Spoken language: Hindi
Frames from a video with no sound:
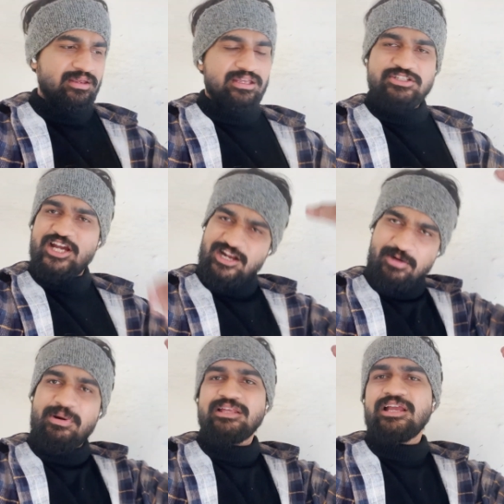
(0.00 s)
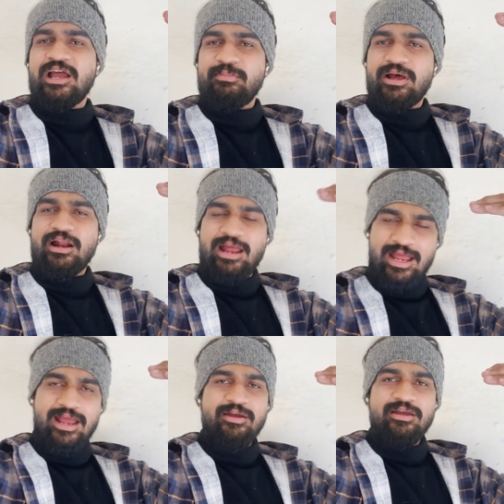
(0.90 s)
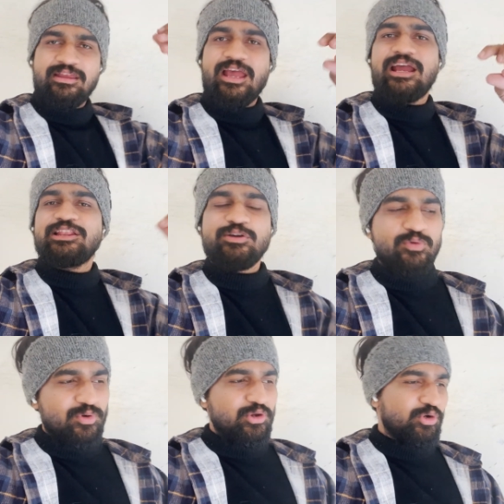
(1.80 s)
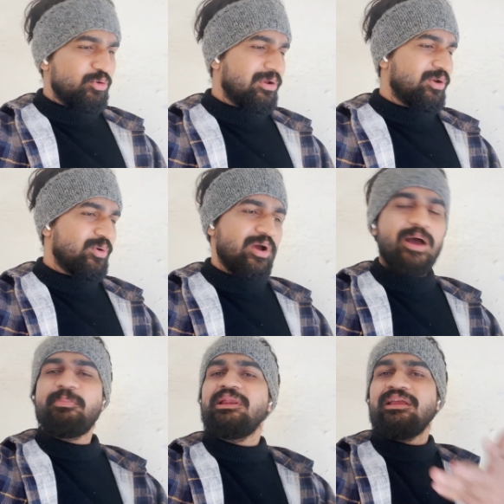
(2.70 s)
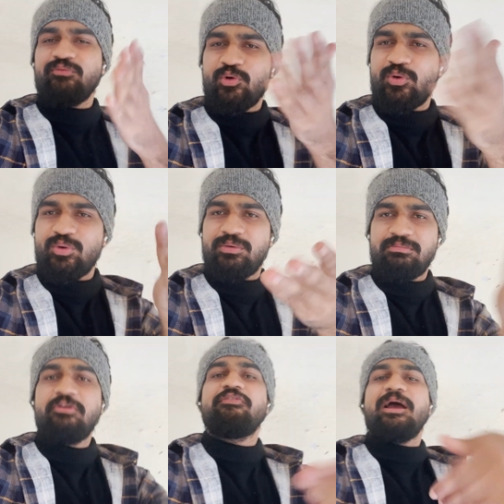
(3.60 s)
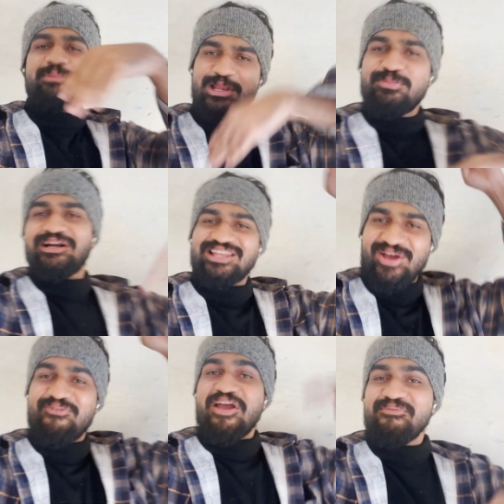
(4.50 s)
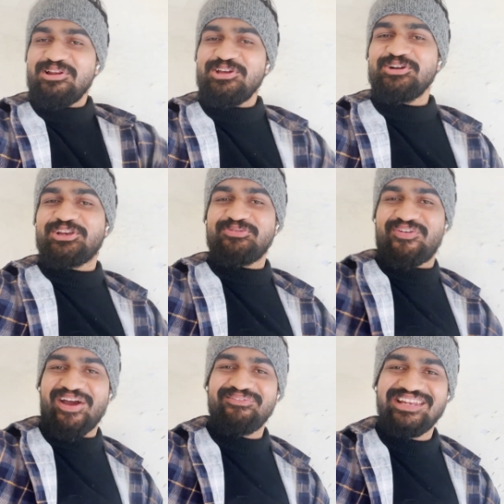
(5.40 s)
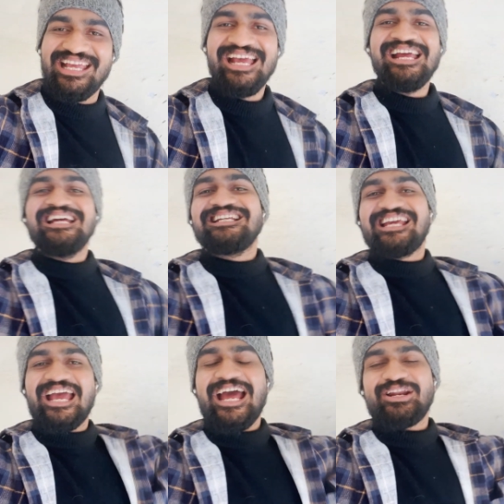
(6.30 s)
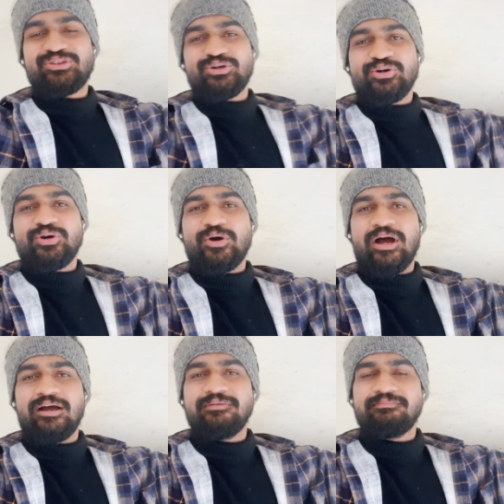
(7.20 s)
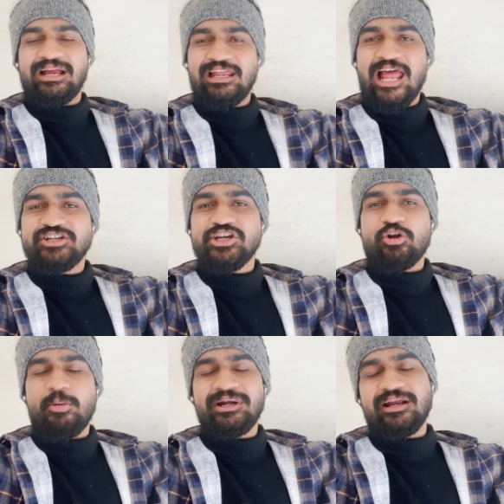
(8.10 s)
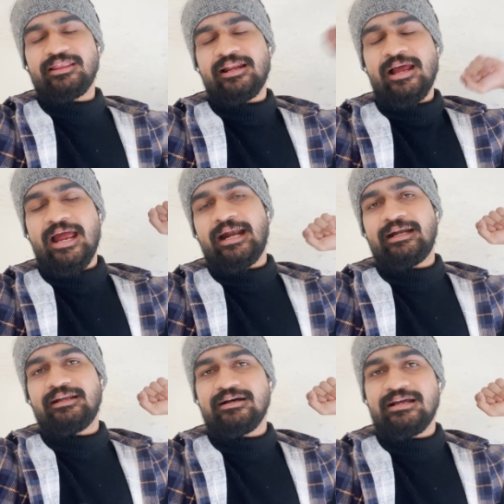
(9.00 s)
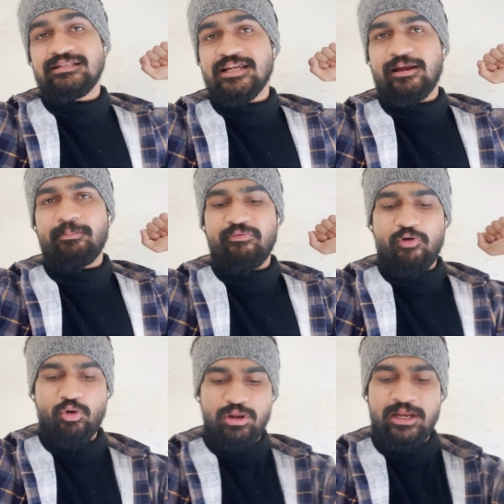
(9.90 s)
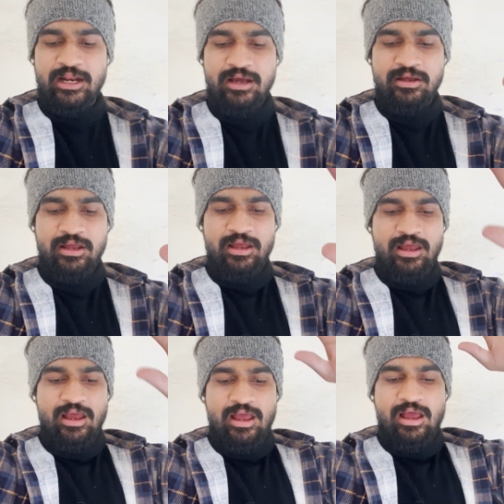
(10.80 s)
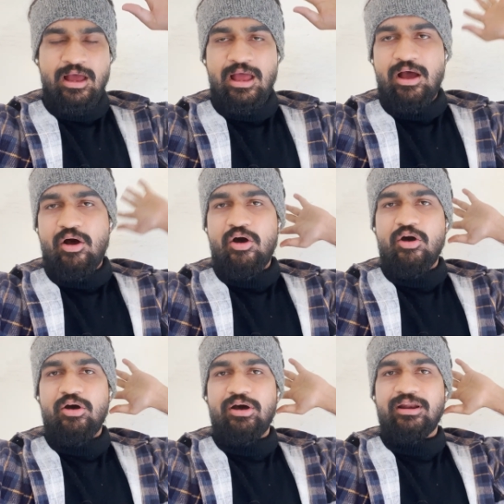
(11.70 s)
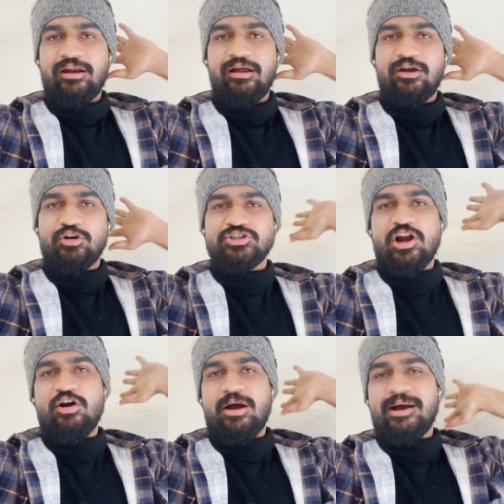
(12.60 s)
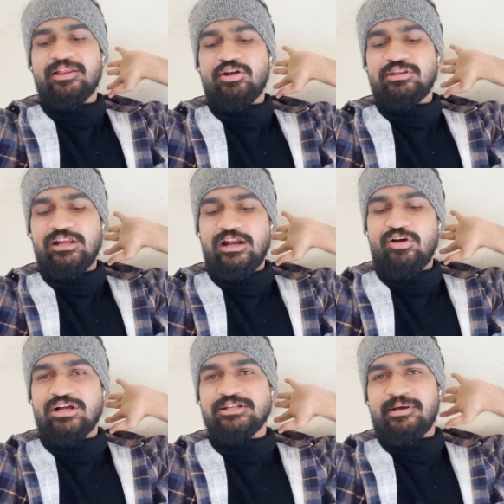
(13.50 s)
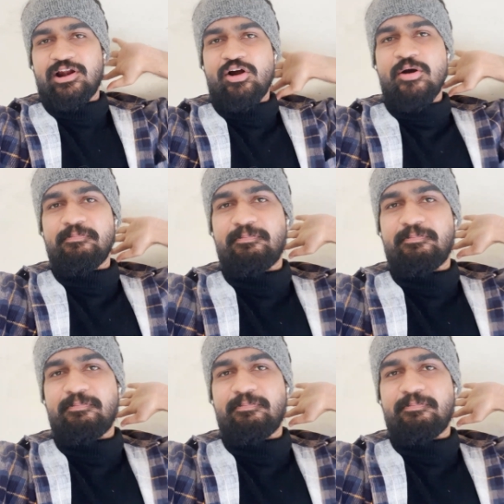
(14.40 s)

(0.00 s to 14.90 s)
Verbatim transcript: ये चैनल बढ़ जाए हमारा है क्या कहते हैं वो यूट्यूबर लोग अपनी वो फैमिली बढ़ जाए फैमिली यूट्यूब फैमिली ठीक है यार तो बाकी लाइक शेयर कमेंट कर देना एंड इंस्टाग्राम uh, पे फॉलो कर लेना और खुश रहो आज रहो दिल्ली रहो गाजियाबाद रहो